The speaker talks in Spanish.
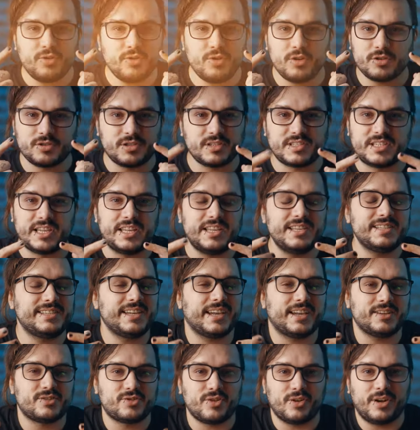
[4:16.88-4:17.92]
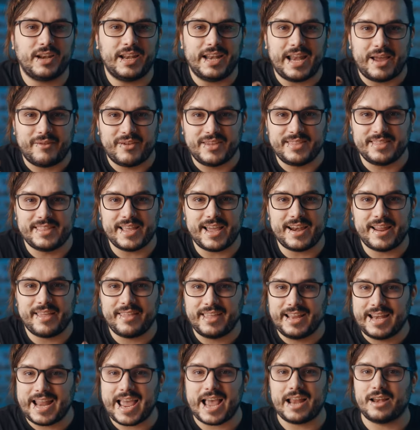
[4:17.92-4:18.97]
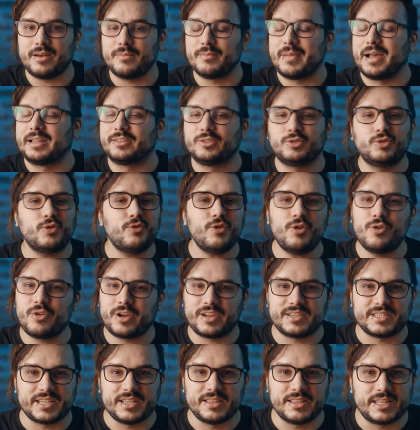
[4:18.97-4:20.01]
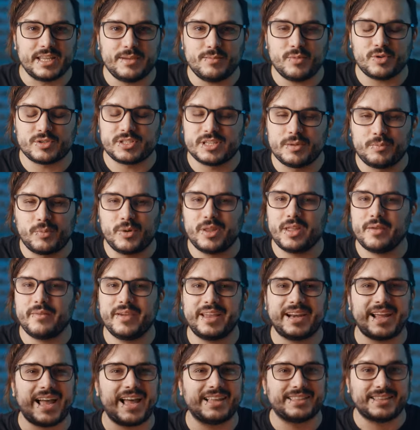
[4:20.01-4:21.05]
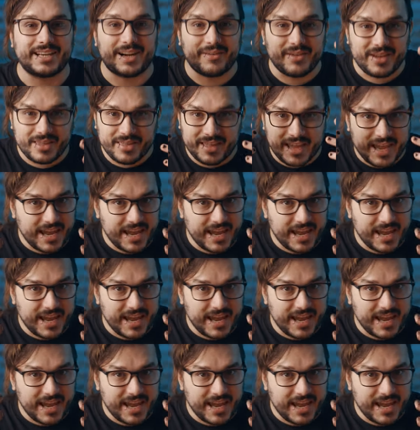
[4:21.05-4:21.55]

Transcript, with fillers: ojos se dice que son la ventana del alma, todo lo que sentimos se puede ver a través de